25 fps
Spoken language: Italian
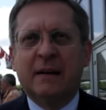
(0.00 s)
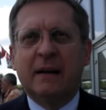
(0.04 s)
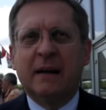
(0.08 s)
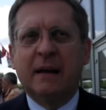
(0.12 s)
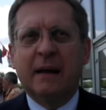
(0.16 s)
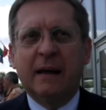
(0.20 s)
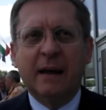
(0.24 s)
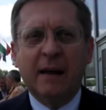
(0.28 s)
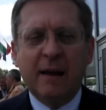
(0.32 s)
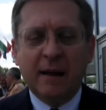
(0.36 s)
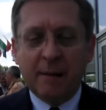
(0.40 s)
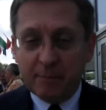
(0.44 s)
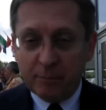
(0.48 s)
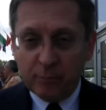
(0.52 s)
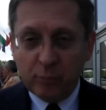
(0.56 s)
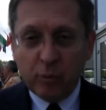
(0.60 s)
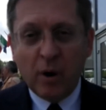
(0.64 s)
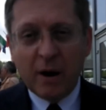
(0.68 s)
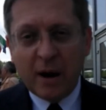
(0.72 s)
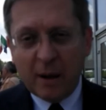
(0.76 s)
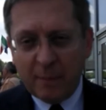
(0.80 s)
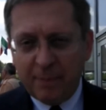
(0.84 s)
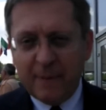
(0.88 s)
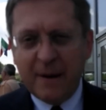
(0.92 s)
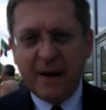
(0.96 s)
e
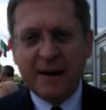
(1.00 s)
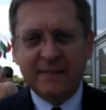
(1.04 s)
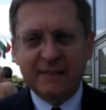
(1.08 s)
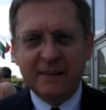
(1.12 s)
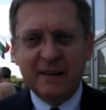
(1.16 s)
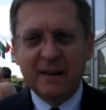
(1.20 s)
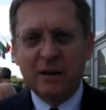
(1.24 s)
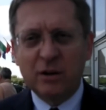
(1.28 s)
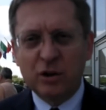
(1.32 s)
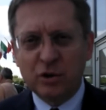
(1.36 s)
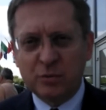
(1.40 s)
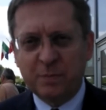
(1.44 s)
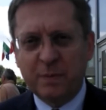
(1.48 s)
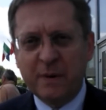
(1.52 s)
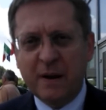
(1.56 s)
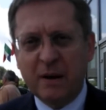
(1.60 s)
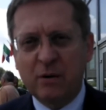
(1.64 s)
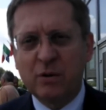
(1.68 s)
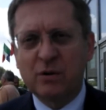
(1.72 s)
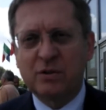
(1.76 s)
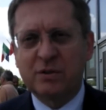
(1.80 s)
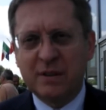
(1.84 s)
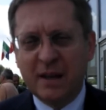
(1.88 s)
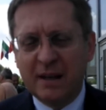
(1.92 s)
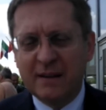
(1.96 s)
buona parte dello
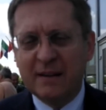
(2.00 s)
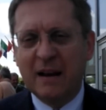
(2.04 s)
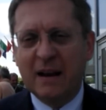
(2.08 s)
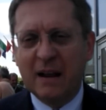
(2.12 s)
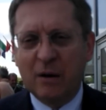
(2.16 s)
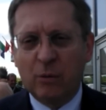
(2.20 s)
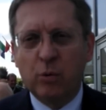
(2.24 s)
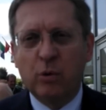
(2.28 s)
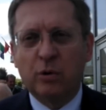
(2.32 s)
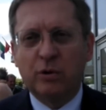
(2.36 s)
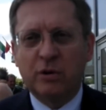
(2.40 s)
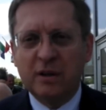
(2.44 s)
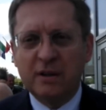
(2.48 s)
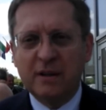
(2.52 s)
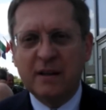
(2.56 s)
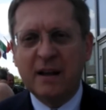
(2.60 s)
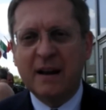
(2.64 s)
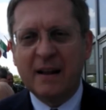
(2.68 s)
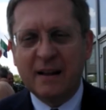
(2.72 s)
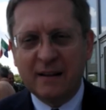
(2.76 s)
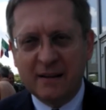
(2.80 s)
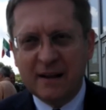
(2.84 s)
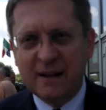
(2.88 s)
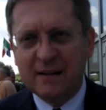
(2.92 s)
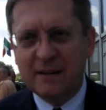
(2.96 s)
spreco sta nella
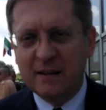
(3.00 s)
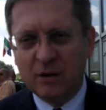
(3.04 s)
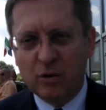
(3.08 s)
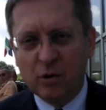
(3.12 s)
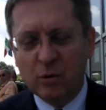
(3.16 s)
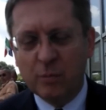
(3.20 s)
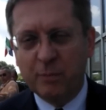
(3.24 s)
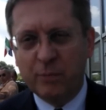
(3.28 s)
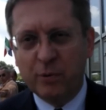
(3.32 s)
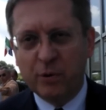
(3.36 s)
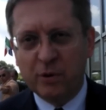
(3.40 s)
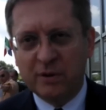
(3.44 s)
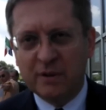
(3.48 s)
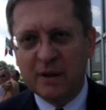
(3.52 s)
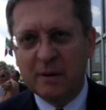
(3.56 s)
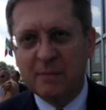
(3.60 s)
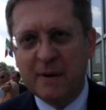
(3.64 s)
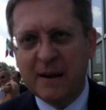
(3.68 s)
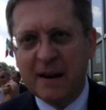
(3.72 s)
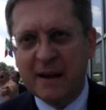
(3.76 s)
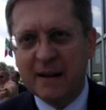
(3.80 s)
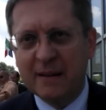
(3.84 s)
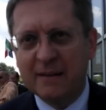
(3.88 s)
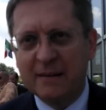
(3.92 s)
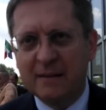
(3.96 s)
quotidianità dei
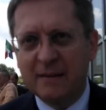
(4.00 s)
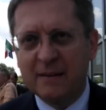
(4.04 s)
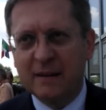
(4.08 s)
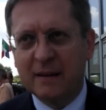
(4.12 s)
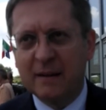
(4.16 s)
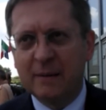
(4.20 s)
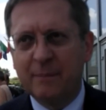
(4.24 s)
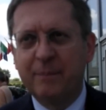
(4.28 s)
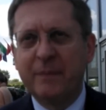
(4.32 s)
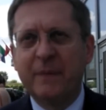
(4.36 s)
comportamenti